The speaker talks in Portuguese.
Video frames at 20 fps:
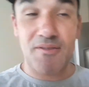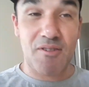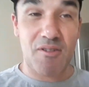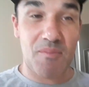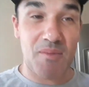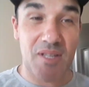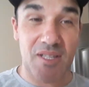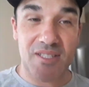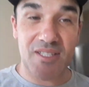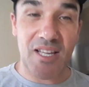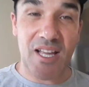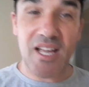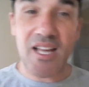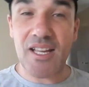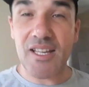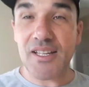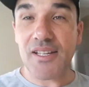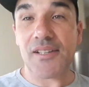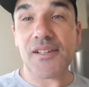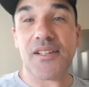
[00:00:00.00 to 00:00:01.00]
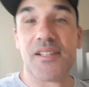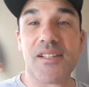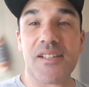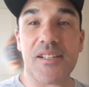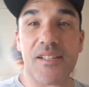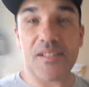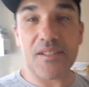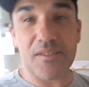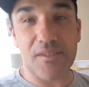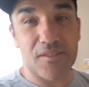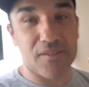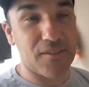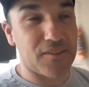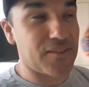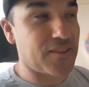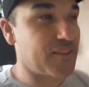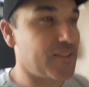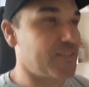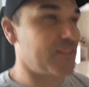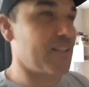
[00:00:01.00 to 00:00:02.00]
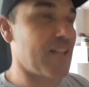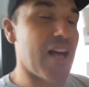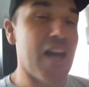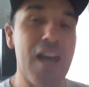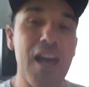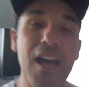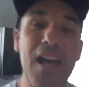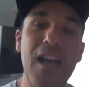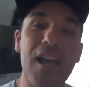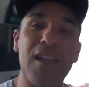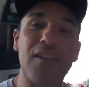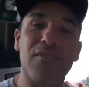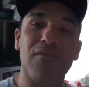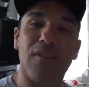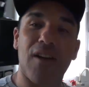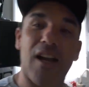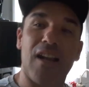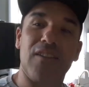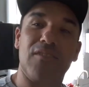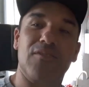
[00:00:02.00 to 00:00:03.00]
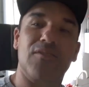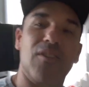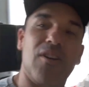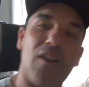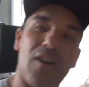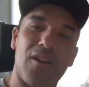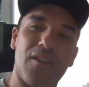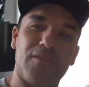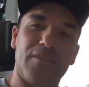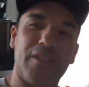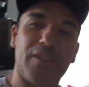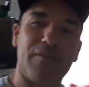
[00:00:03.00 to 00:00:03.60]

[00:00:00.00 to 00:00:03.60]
Vou começar indo lá no cartório,